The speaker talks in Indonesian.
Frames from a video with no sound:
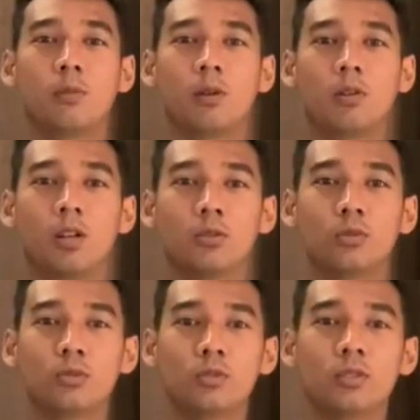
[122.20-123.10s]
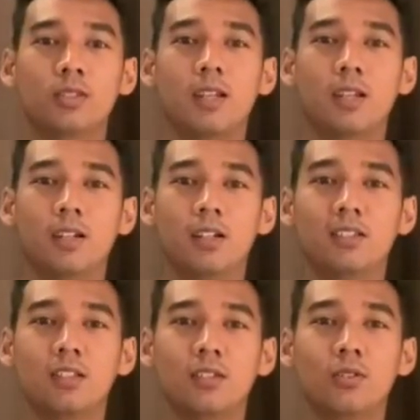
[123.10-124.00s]
wabarakatuh Saya
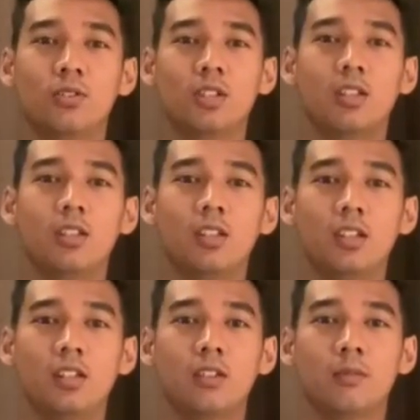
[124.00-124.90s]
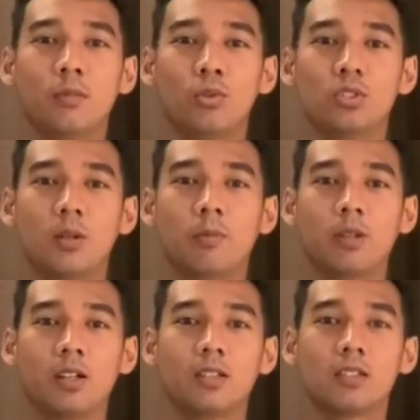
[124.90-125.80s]
Nazar Nur Zaidin
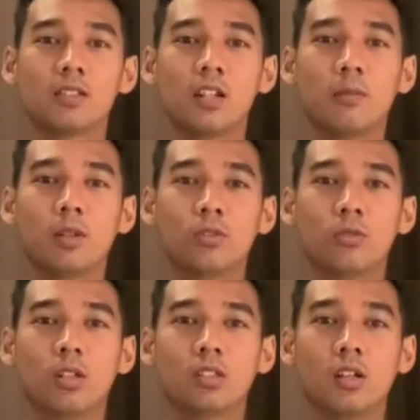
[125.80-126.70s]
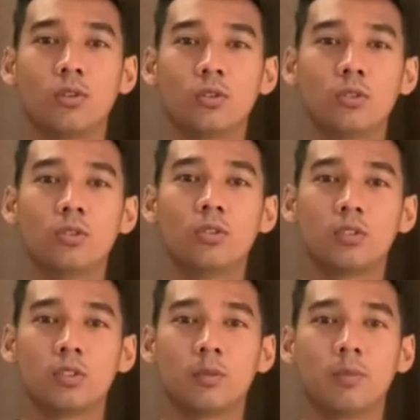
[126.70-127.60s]
Mengucapkan selamat ulang tahun
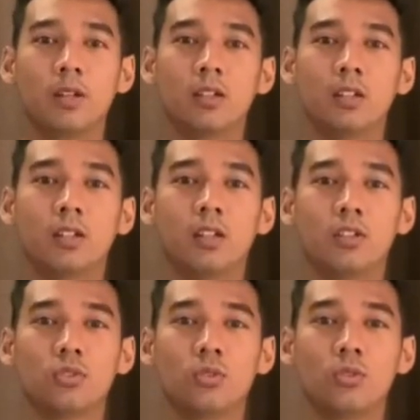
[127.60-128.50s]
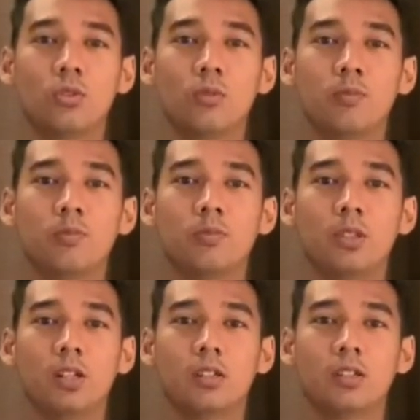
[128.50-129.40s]
Kepada Hasbur Group
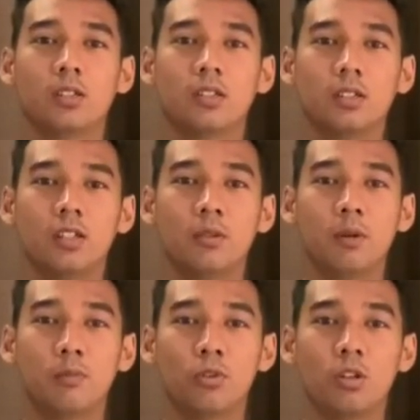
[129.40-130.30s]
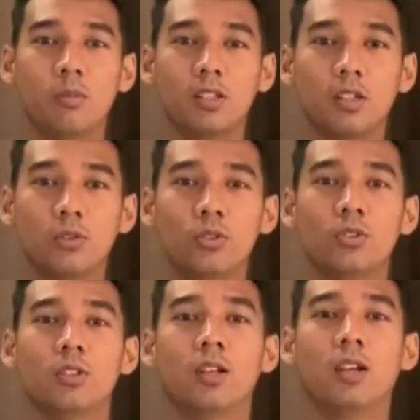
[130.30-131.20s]
Yang ke-55 tahun
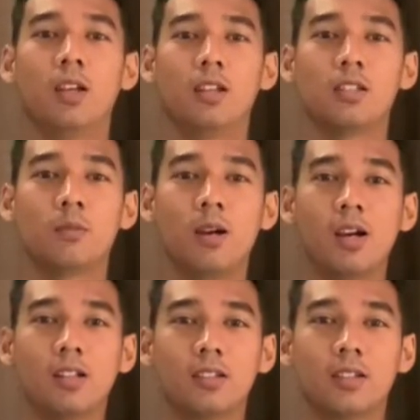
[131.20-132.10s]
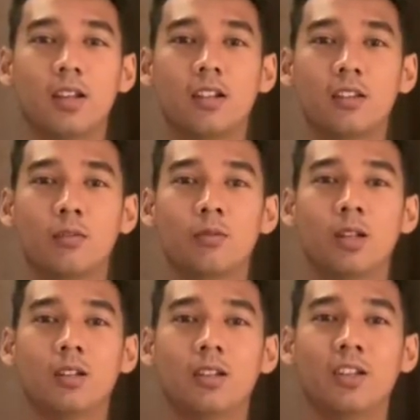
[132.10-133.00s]
Semangat, kreatif,
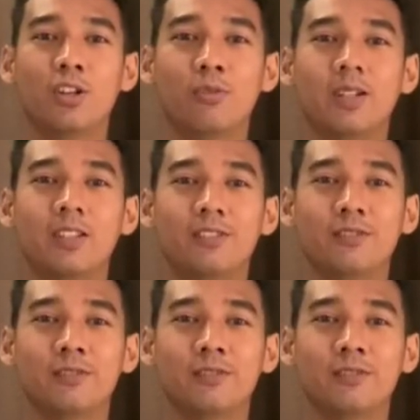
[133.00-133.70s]
dan inovatif